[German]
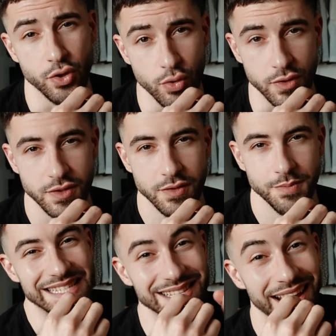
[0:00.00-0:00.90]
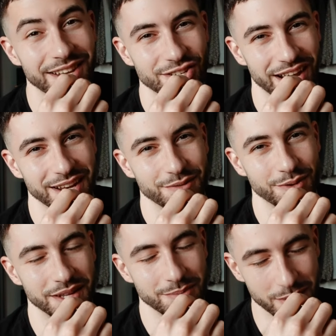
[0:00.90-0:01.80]
Jungs. Sei nicht einer
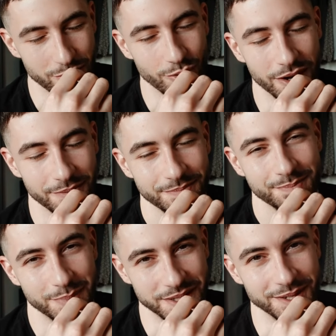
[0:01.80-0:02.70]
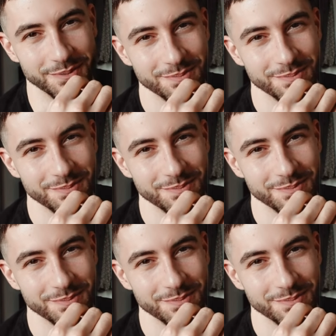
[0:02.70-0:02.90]
von denen, mein Bruder bitte.